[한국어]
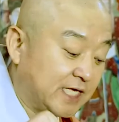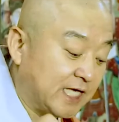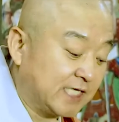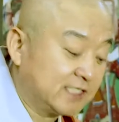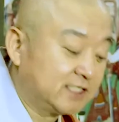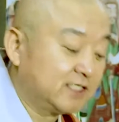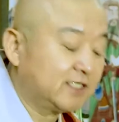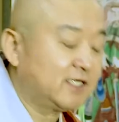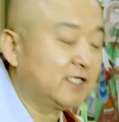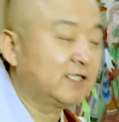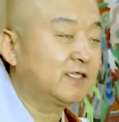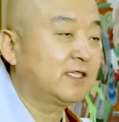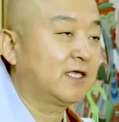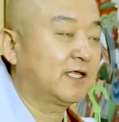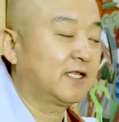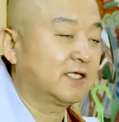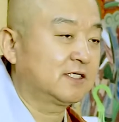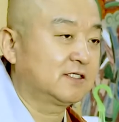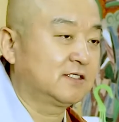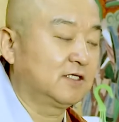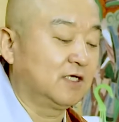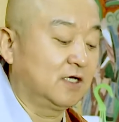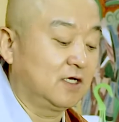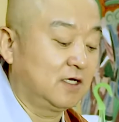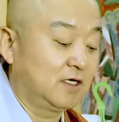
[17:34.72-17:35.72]
계절에
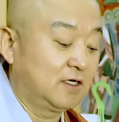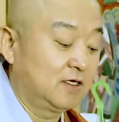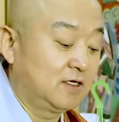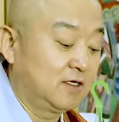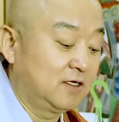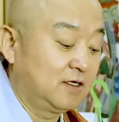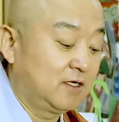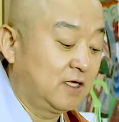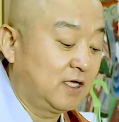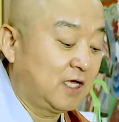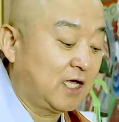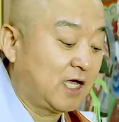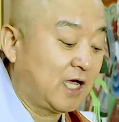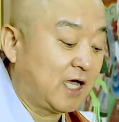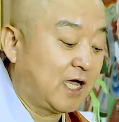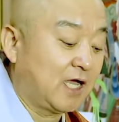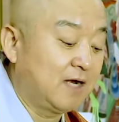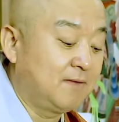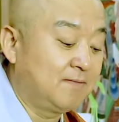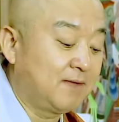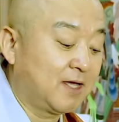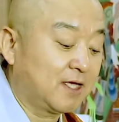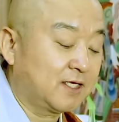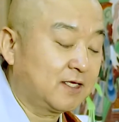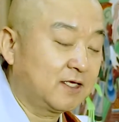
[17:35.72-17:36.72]
따라서
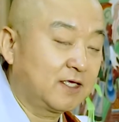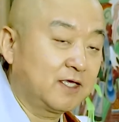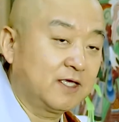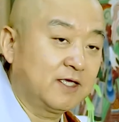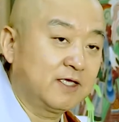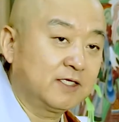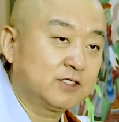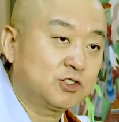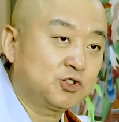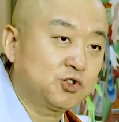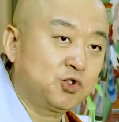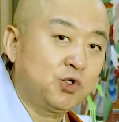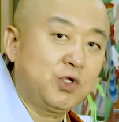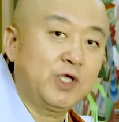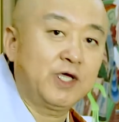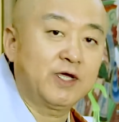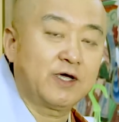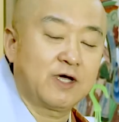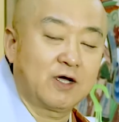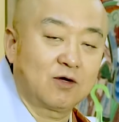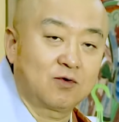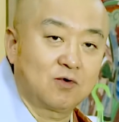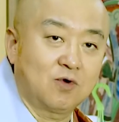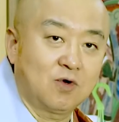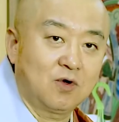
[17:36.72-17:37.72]
알맞게
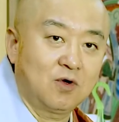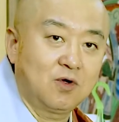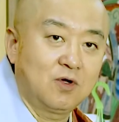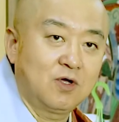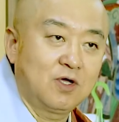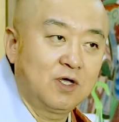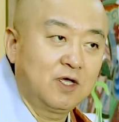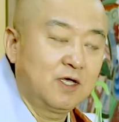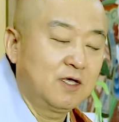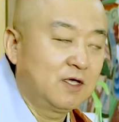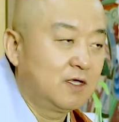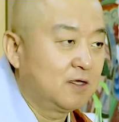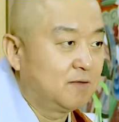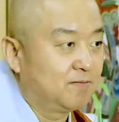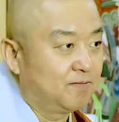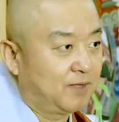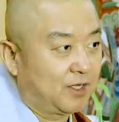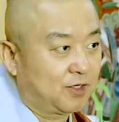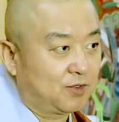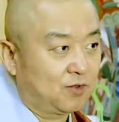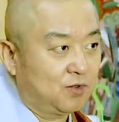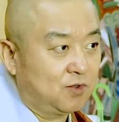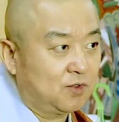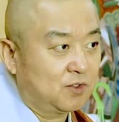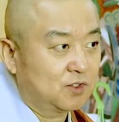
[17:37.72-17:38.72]
수행하고
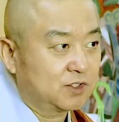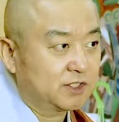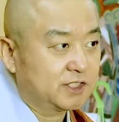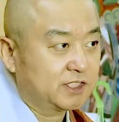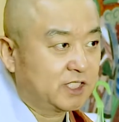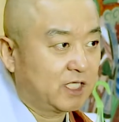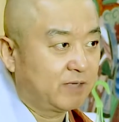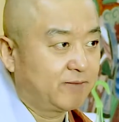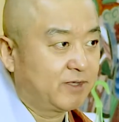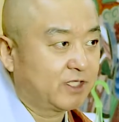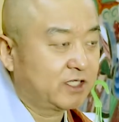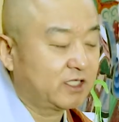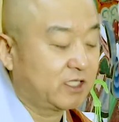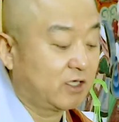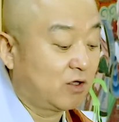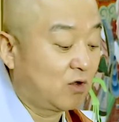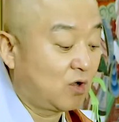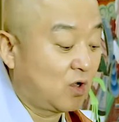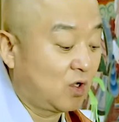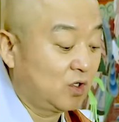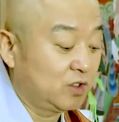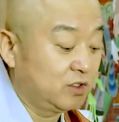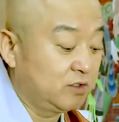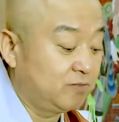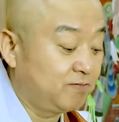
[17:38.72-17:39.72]
바로
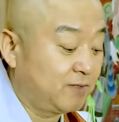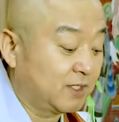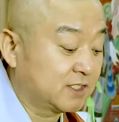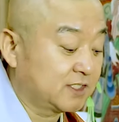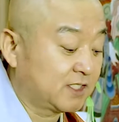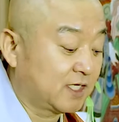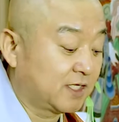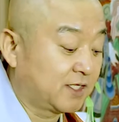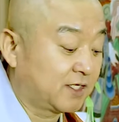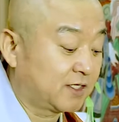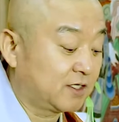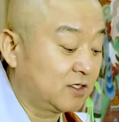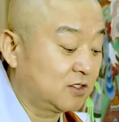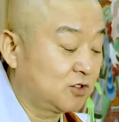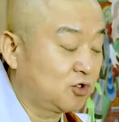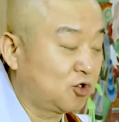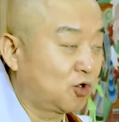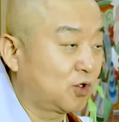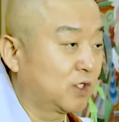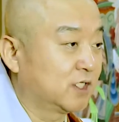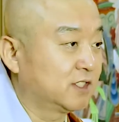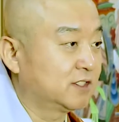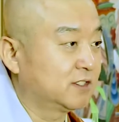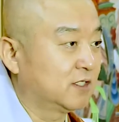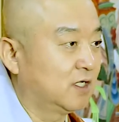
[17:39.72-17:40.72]
사마타와 이빠사나를
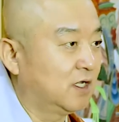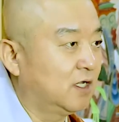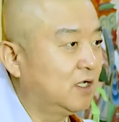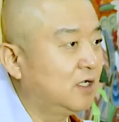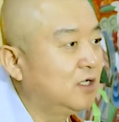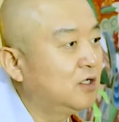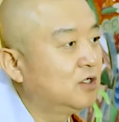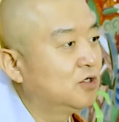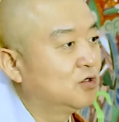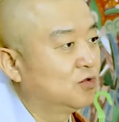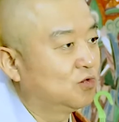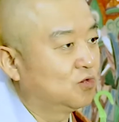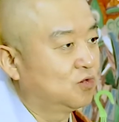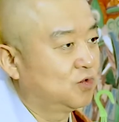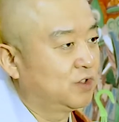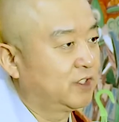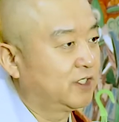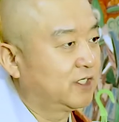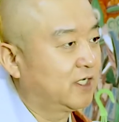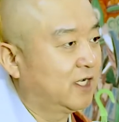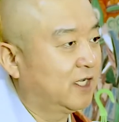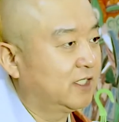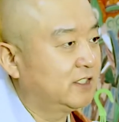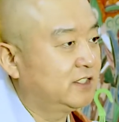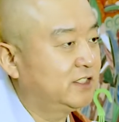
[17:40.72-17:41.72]
통해서
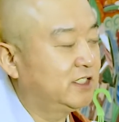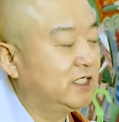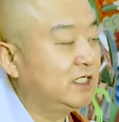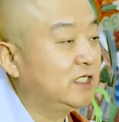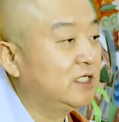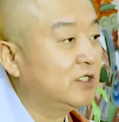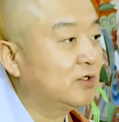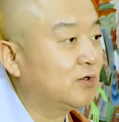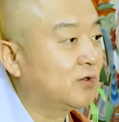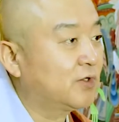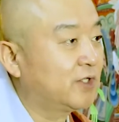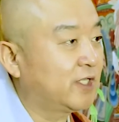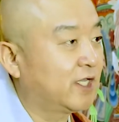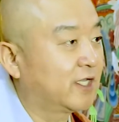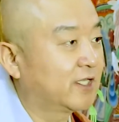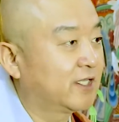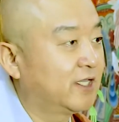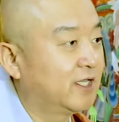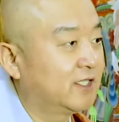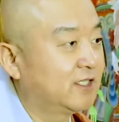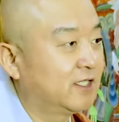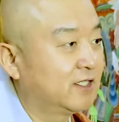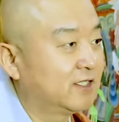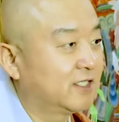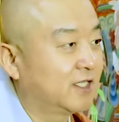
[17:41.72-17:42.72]
우리가 진리로
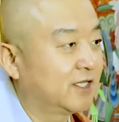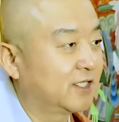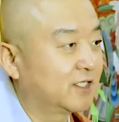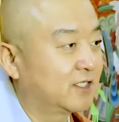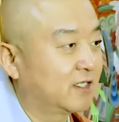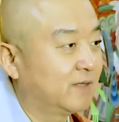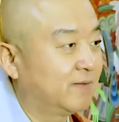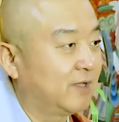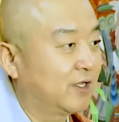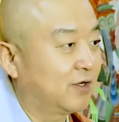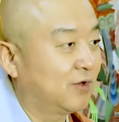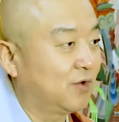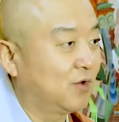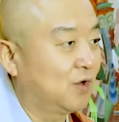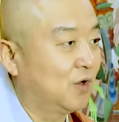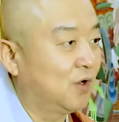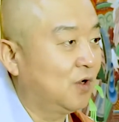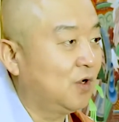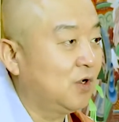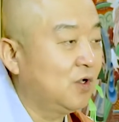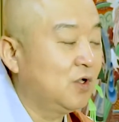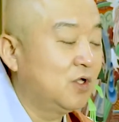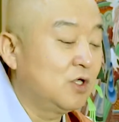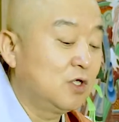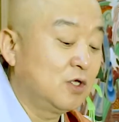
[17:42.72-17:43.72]
향해야 된다는 게
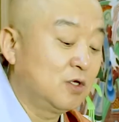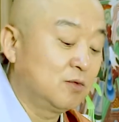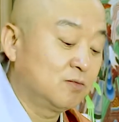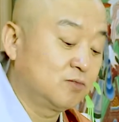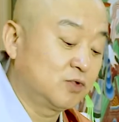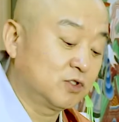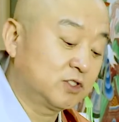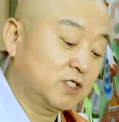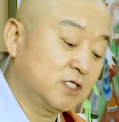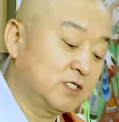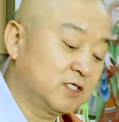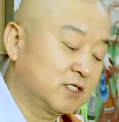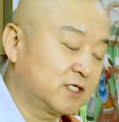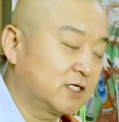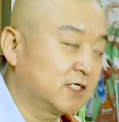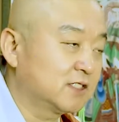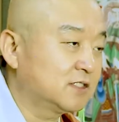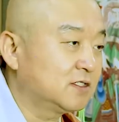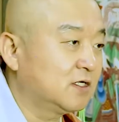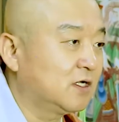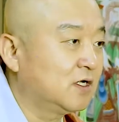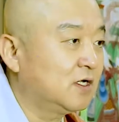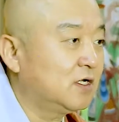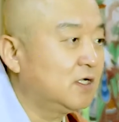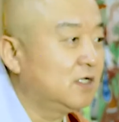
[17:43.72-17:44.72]
바로
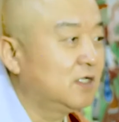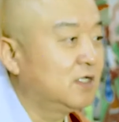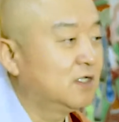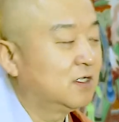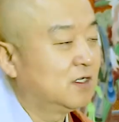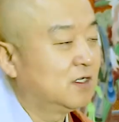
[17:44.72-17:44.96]
부처님께서